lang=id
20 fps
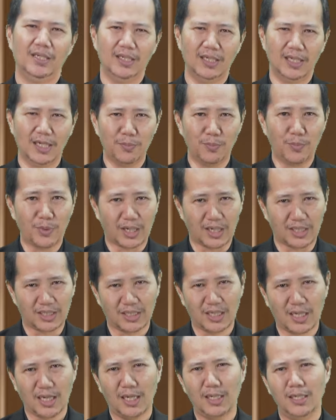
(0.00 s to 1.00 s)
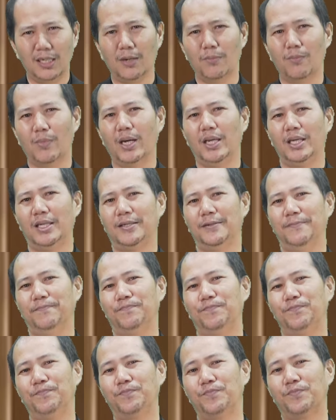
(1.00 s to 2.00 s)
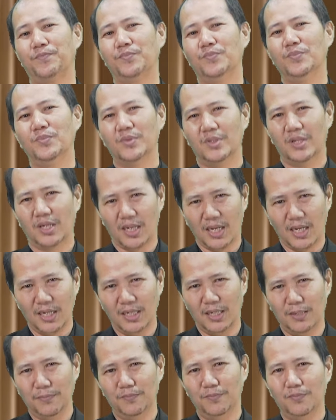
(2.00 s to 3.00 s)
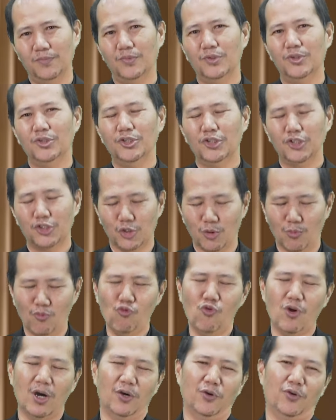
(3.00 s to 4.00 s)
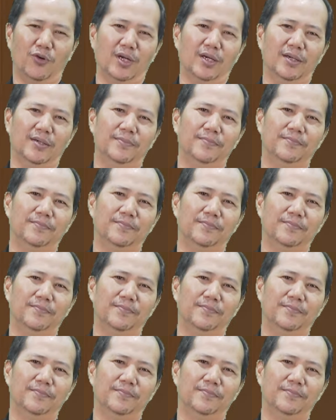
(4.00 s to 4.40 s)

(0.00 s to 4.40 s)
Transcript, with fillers: dan perasaan yang baik terhadap semua orang.